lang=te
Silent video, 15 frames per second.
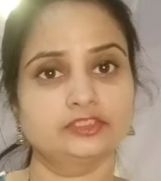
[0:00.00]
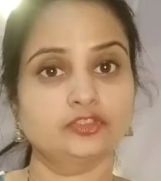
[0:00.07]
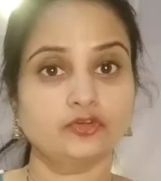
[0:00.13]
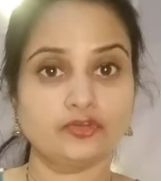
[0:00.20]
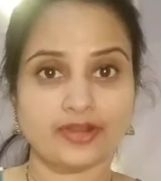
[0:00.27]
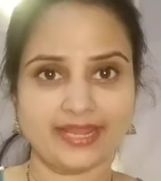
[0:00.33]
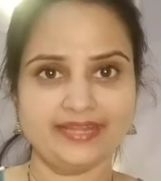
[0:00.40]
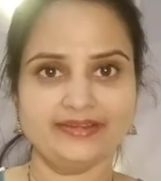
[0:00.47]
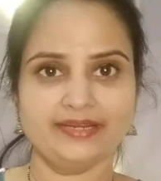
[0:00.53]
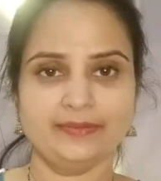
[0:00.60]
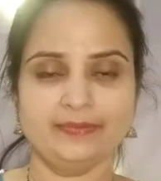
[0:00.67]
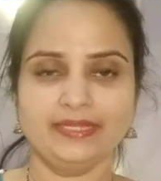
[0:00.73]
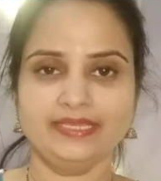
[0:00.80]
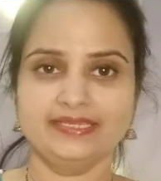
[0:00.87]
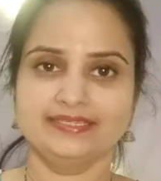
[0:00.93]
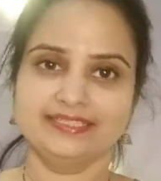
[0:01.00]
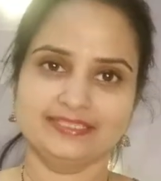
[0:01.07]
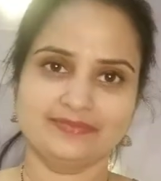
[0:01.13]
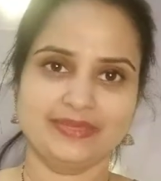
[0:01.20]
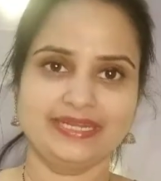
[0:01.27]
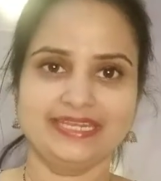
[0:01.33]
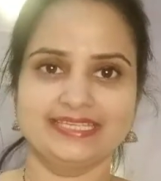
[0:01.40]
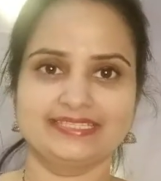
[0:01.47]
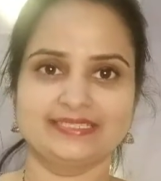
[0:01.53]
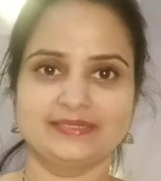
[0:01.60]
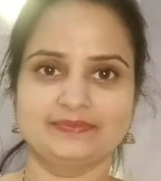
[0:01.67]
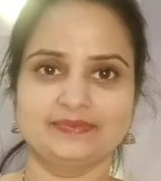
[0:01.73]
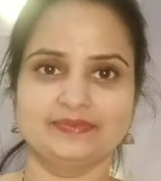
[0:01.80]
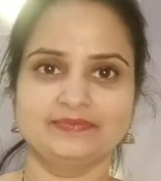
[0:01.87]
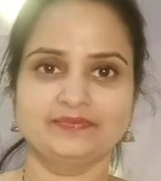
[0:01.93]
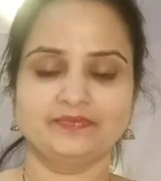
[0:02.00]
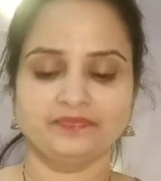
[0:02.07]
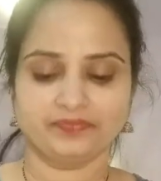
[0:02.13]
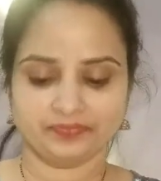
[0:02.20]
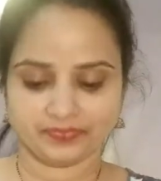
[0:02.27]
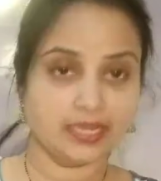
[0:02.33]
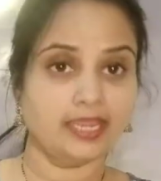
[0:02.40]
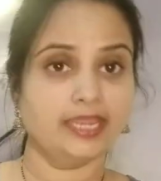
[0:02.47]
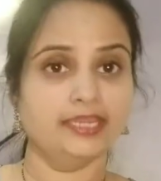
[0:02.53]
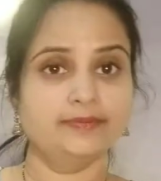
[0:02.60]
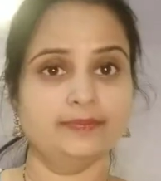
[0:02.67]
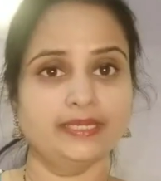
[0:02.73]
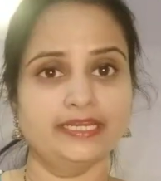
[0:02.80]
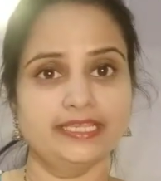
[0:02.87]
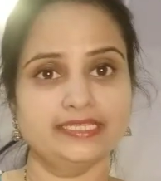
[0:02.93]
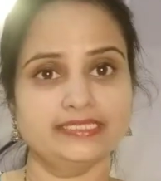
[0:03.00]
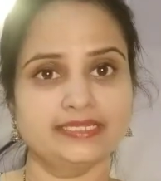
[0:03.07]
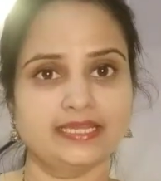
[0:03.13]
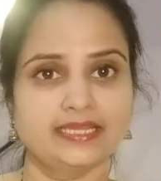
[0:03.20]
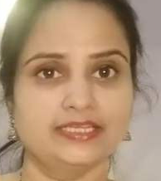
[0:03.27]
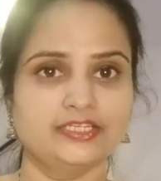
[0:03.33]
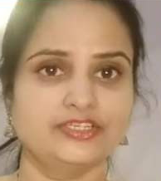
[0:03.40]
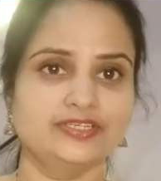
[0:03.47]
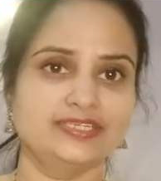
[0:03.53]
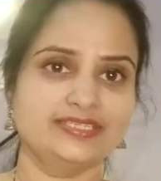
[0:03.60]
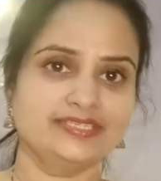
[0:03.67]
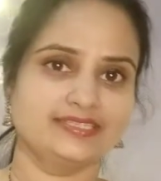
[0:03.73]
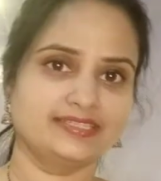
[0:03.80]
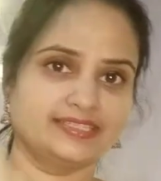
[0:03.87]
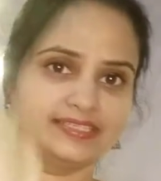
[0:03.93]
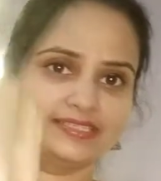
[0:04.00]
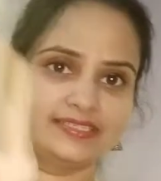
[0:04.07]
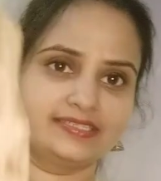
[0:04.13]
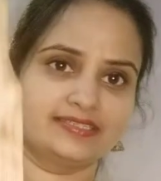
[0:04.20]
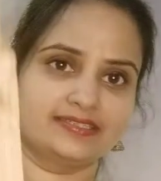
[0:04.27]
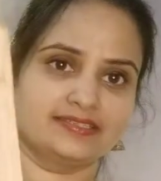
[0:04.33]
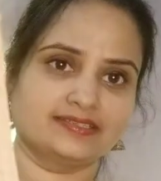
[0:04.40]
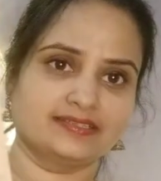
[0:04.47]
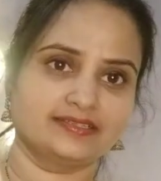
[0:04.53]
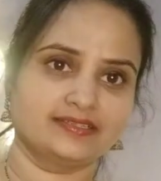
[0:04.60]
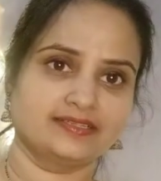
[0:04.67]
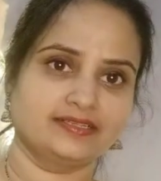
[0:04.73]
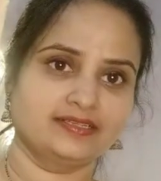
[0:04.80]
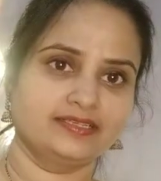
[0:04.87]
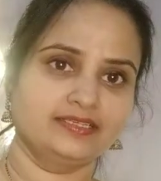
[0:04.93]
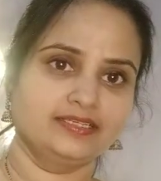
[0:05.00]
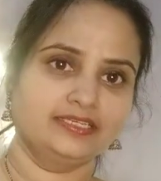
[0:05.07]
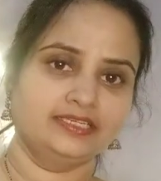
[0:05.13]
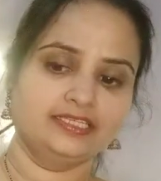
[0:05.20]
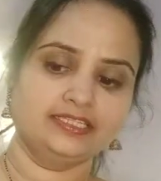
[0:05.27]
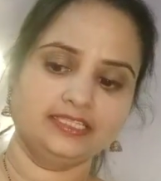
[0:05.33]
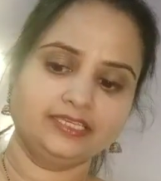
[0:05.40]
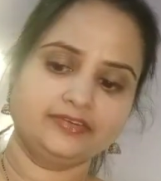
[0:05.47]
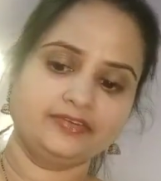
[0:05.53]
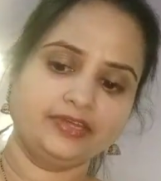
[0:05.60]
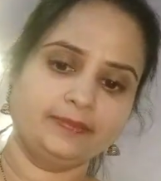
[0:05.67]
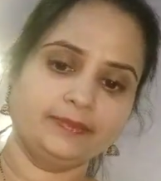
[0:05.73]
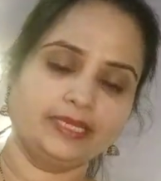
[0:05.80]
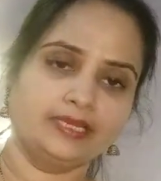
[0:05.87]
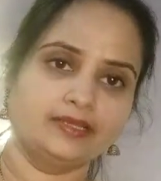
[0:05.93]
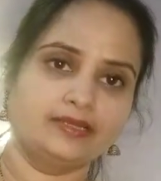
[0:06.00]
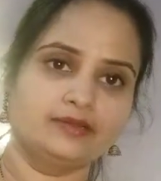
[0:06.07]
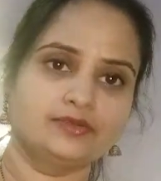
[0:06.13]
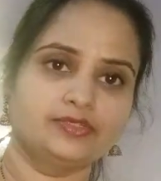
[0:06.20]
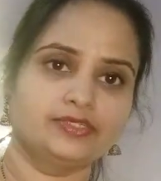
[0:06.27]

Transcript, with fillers: సో రైట్ డ్రిప్పింగ్ ఈజ్ మై నెక్స్ట్ స్టెప్ అండ్ మై నెక్స్ట్ కలెక్షన్ ఇస్ దిస్ ఇది క్రీమ్ కలర్లో